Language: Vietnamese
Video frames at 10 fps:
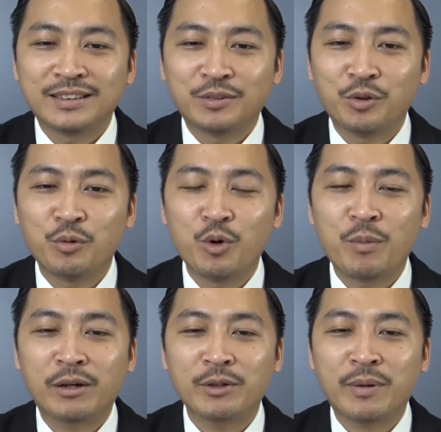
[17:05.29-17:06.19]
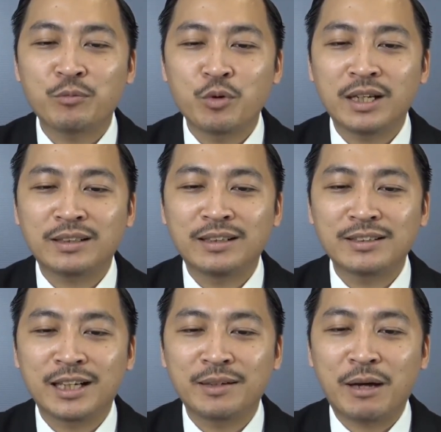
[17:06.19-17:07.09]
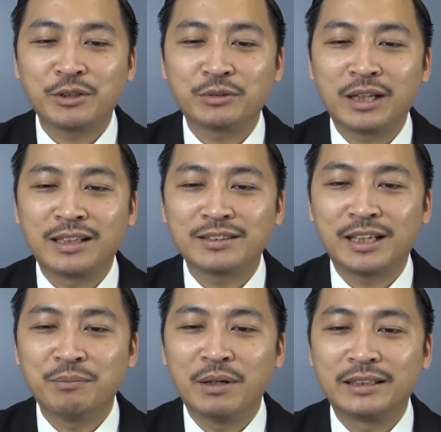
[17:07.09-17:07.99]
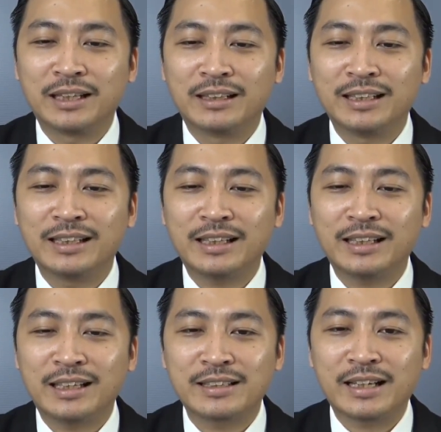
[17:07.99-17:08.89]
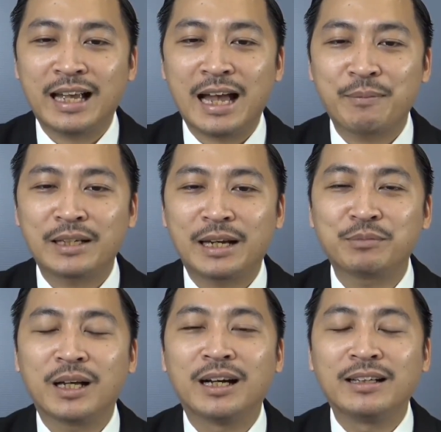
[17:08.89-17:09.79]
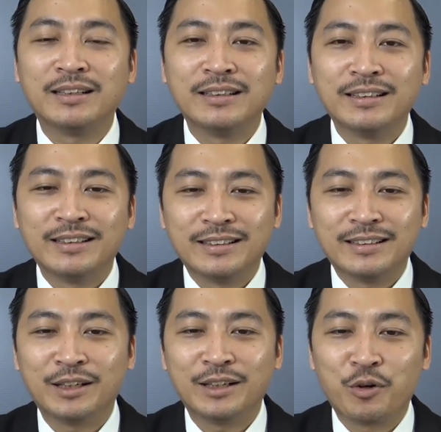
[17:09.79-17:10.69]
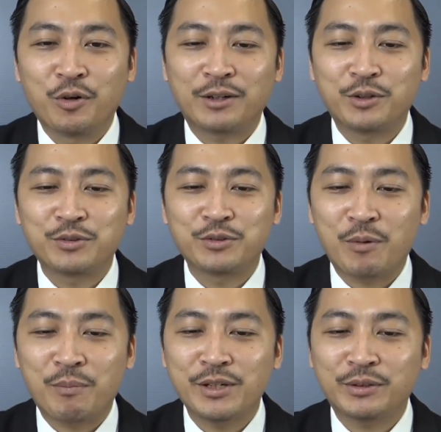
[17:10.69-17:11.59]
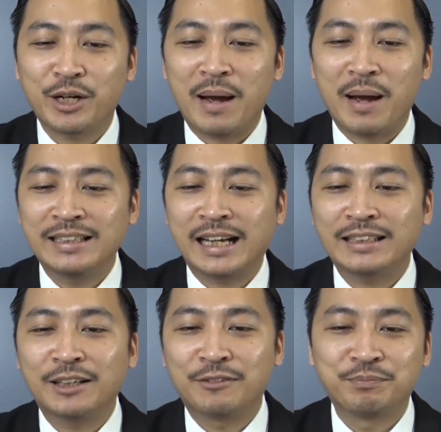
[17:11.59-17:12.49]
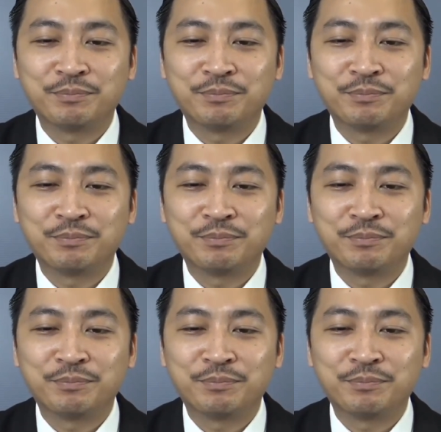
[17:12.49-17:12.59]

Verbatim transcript: Ô, mua bao nhiêu mét vuông đất xây bao nhiêu tầng, xây 10 tầng lên hay là xây 25 tầng. Đấy, đầu vào đầu ra khoảng bao nhiêu theo bạn tính nhanh không?